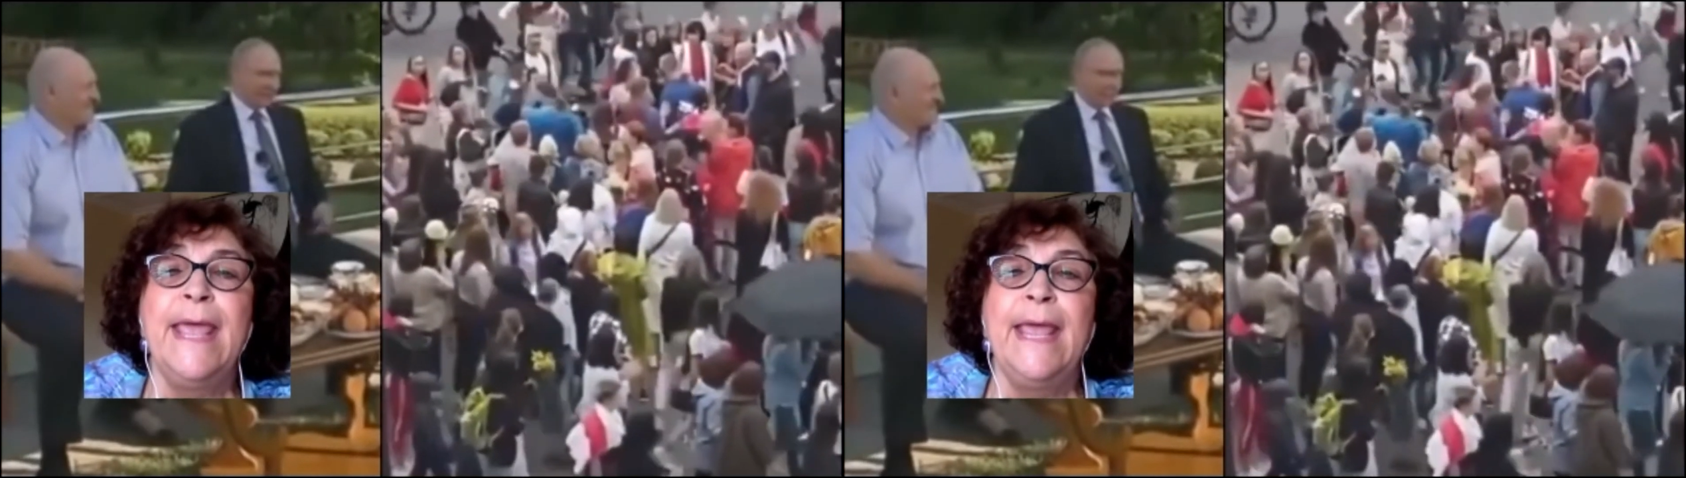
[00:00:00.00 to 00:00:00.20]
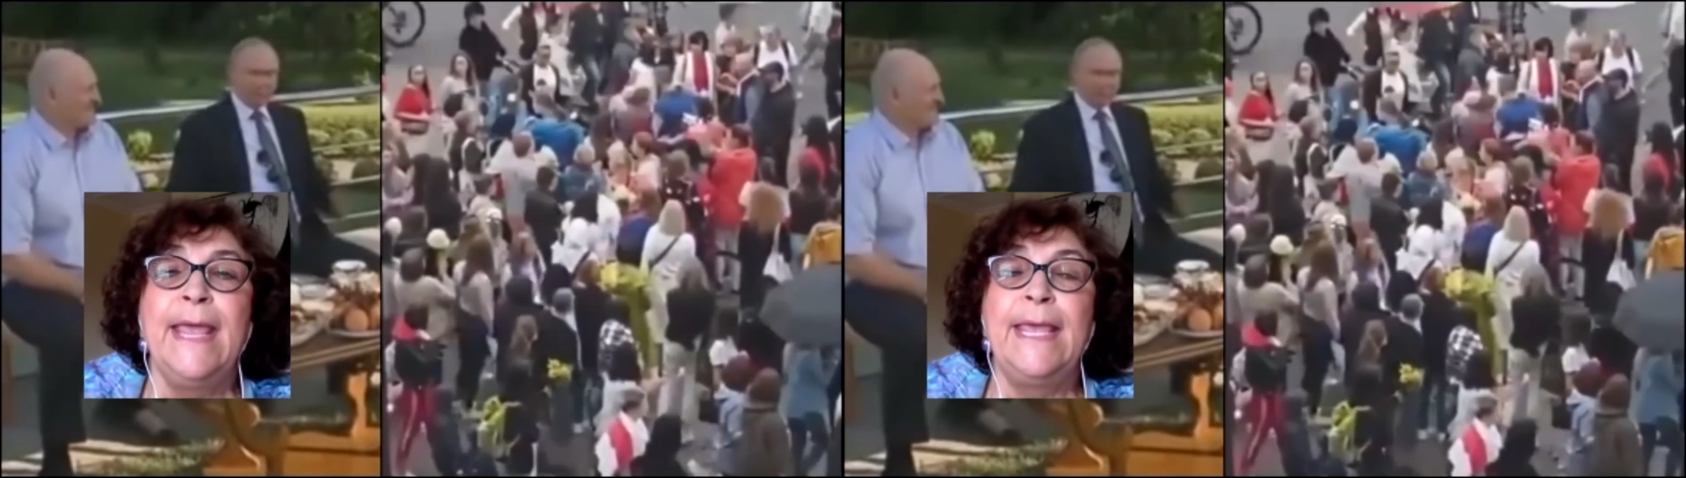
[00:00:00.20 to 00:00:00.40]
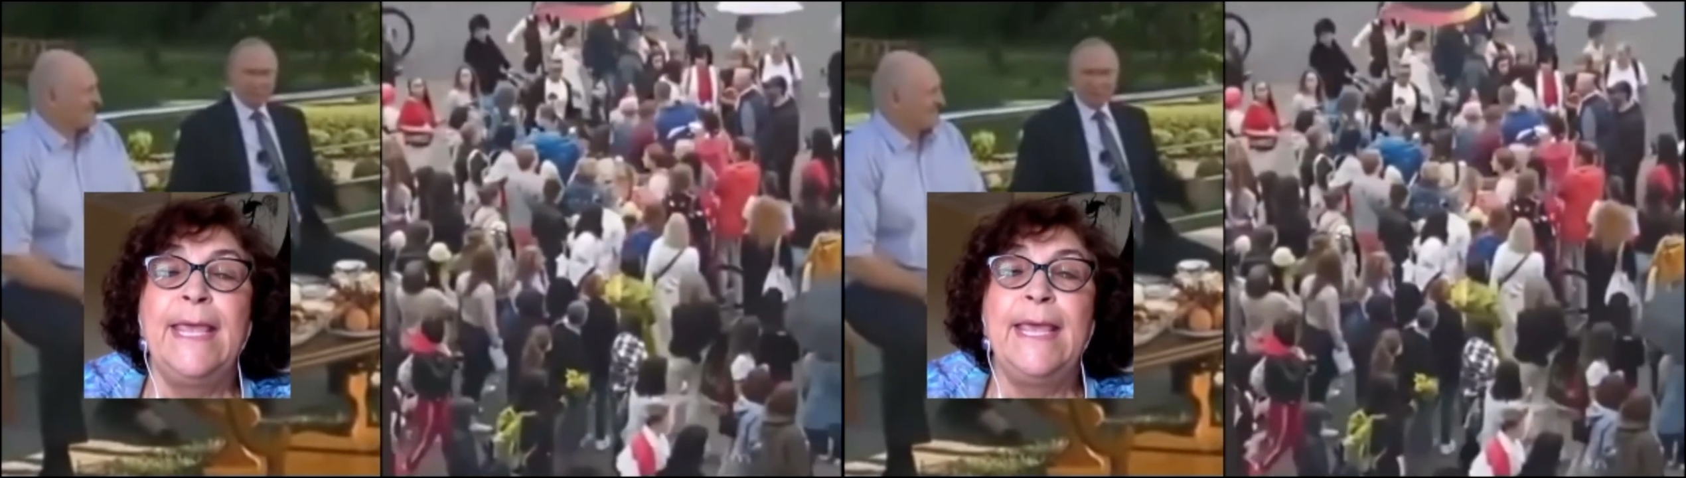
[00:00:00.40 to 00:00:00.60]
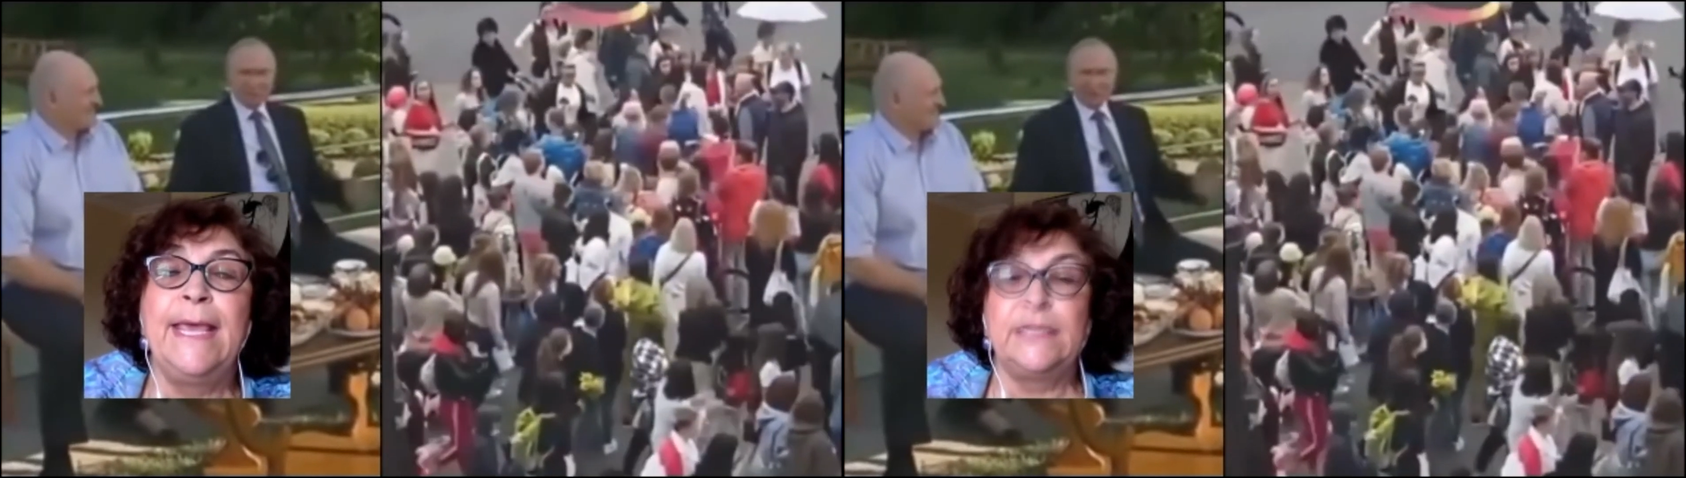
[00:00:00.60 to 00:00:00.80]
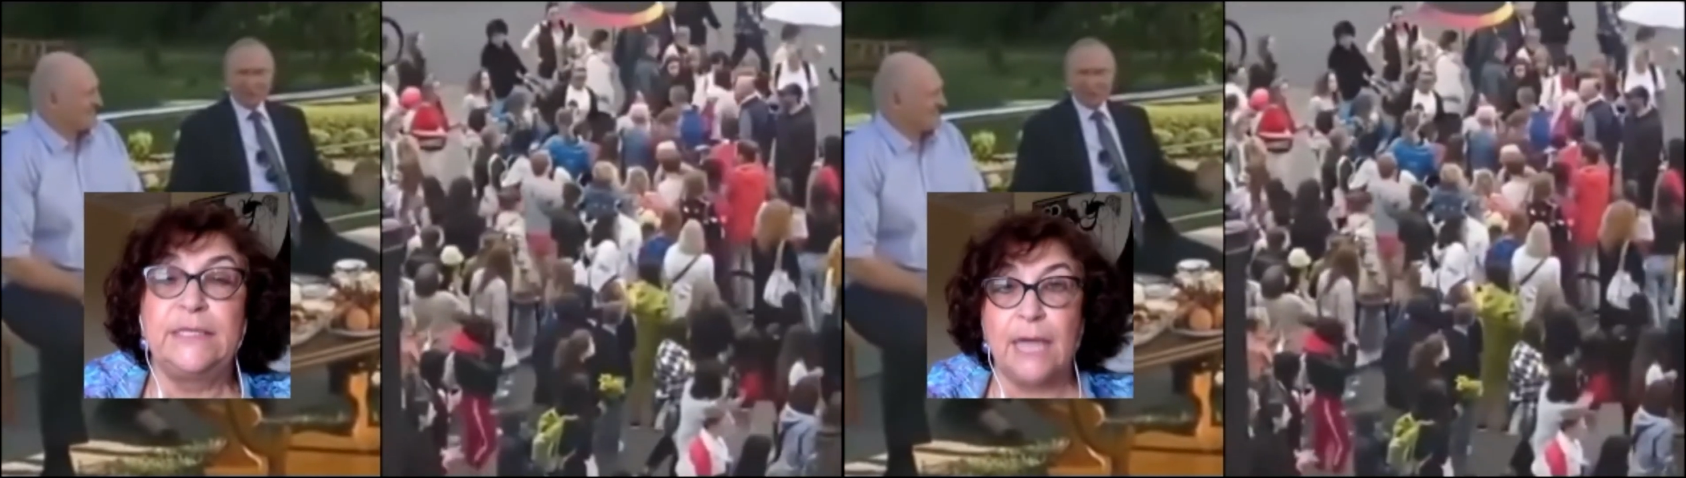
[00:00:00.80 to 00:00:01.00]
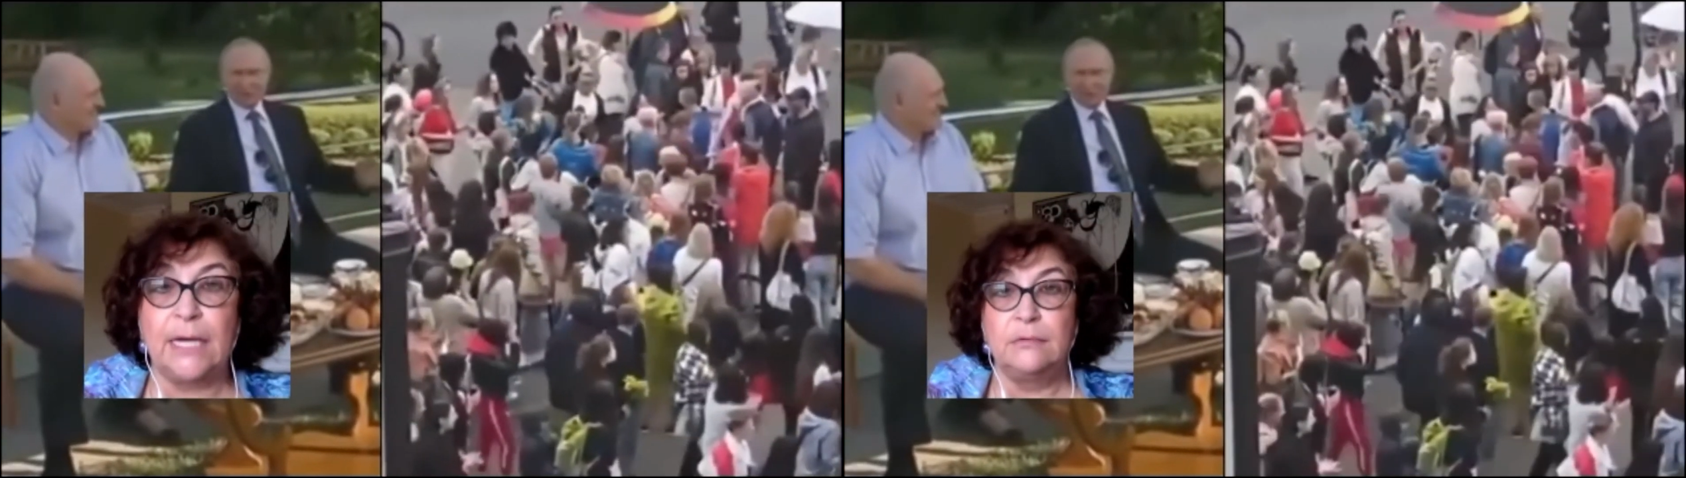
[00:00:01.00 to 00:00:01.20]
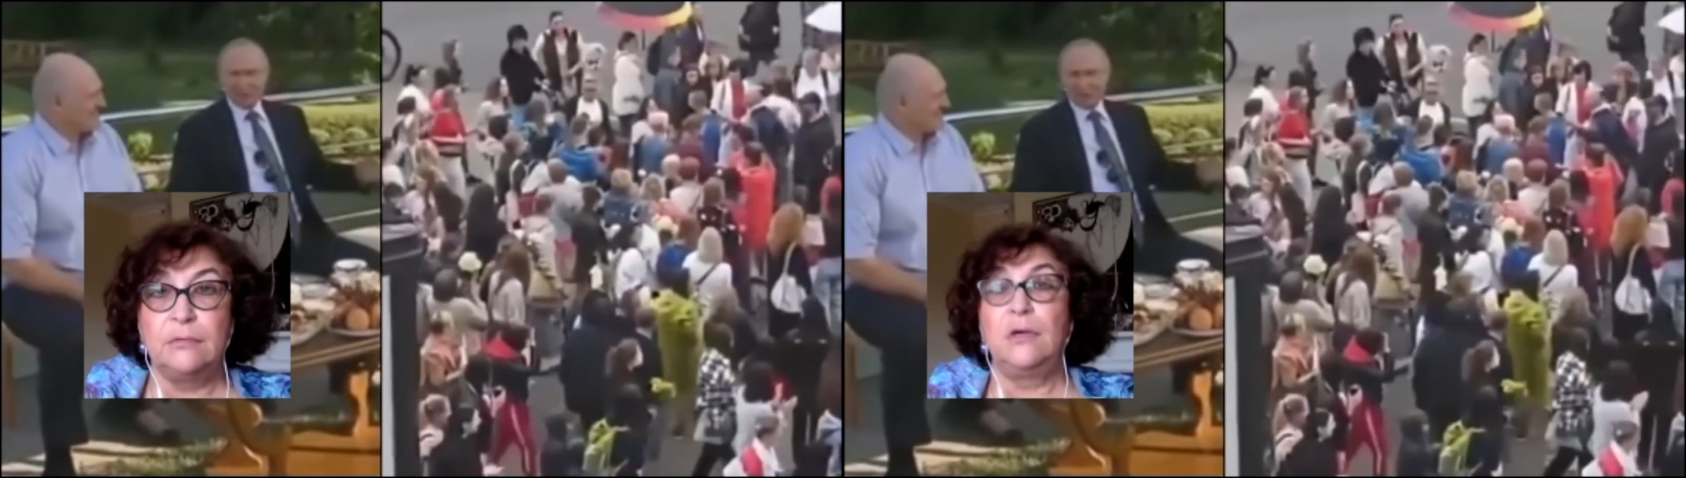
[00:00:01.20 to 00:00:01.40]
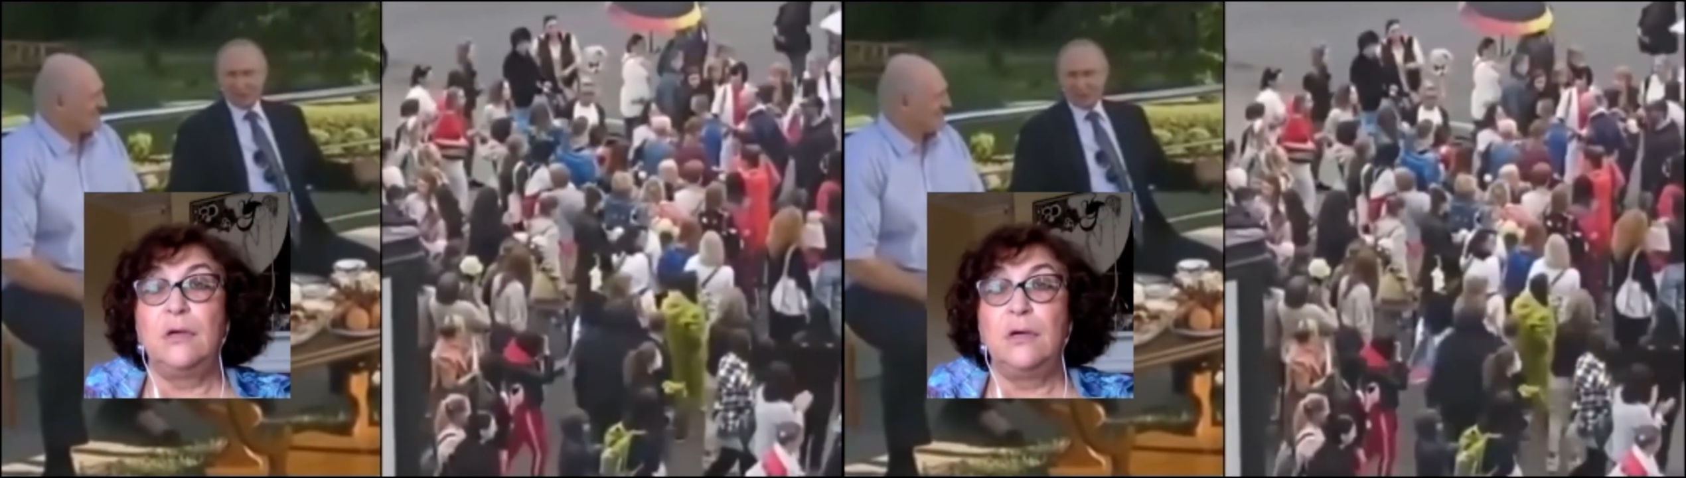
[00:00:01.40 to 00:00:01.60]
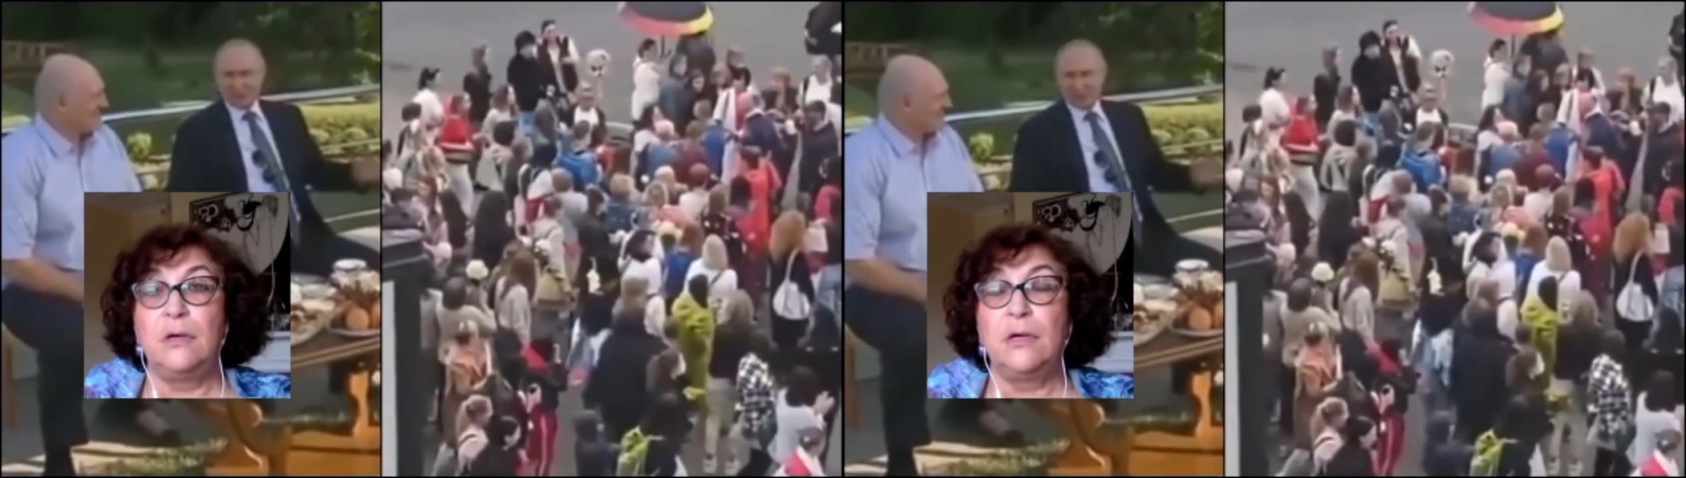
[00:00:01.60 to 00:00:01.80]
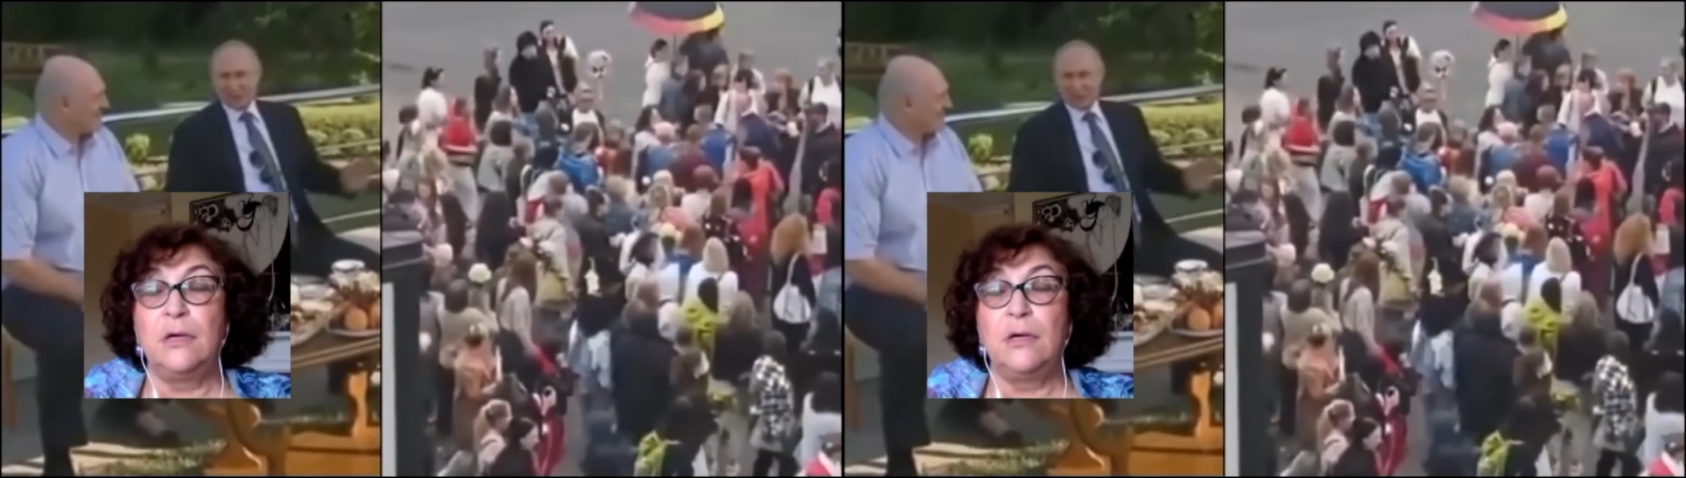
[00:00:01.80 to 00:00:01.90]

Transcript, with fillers: И так а,